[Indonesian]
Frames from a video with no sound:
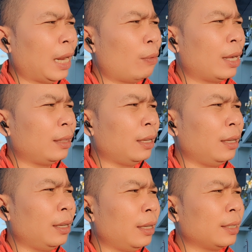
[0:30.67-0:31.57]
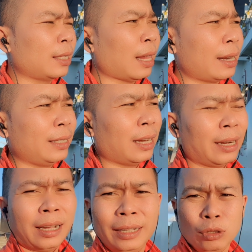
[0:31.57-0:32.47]
melewati selat yang
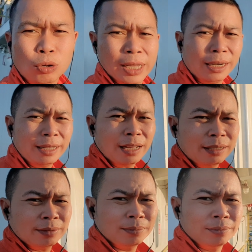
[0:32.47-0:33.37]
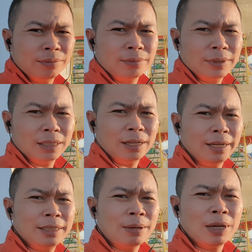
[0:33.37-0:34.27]
ada di Turki ini ya.
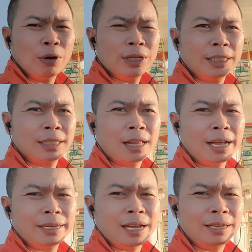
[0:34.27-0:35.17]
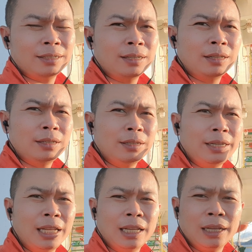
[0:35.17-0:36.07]
Nah, ini saya melewati selat dan
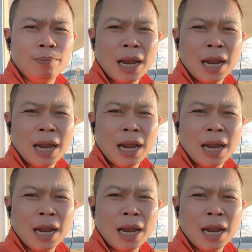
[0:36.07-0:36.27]
di